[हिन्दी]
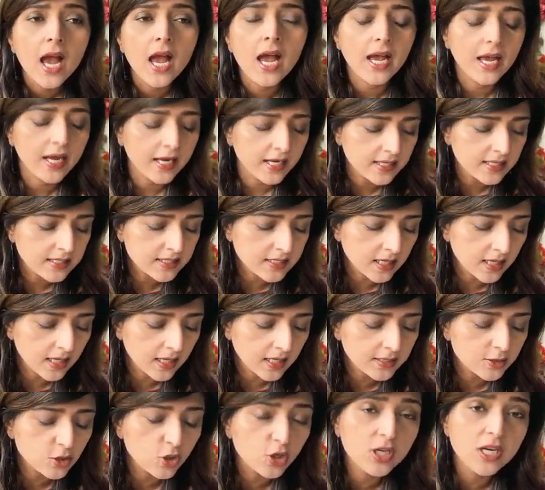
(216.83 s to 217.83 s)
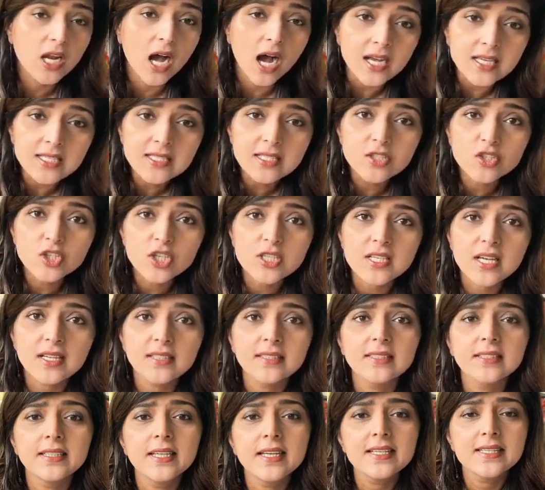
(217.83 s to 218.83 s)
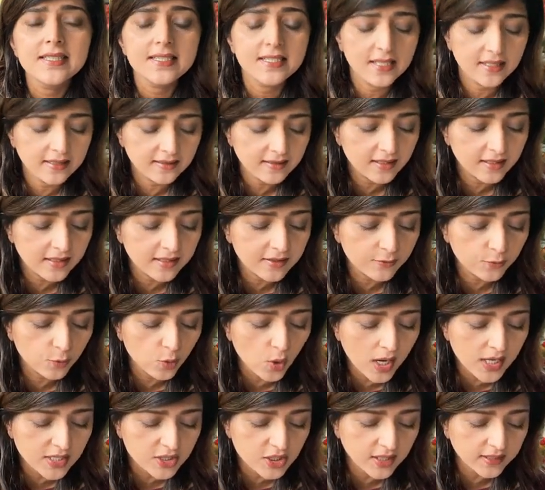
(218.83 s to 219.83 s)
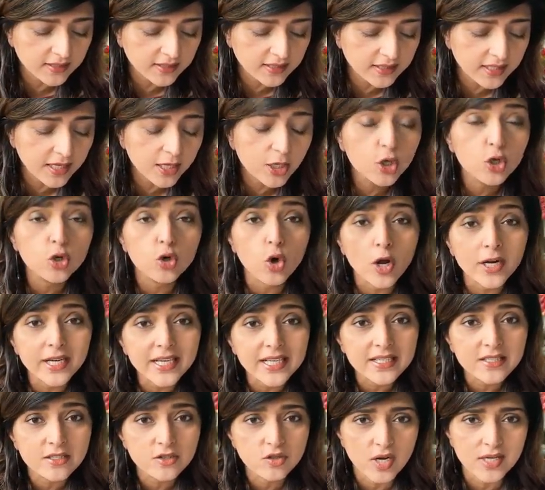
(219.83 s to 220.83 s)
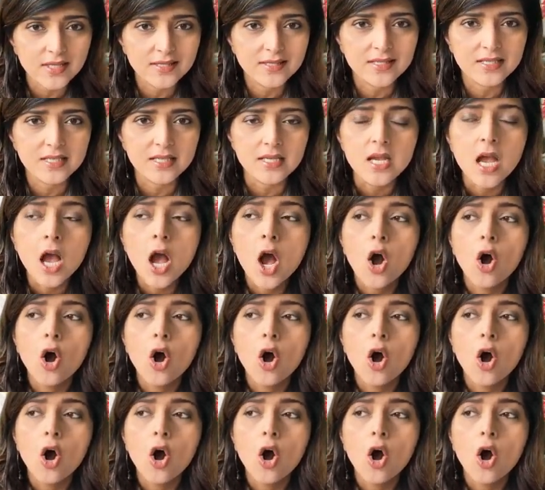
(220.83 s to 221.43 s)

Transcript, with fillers: एंड uh, जो लास्ट चीज़ आती है इसके अंदर वो आ जाती है क्रॉनिक स्ट्रेस की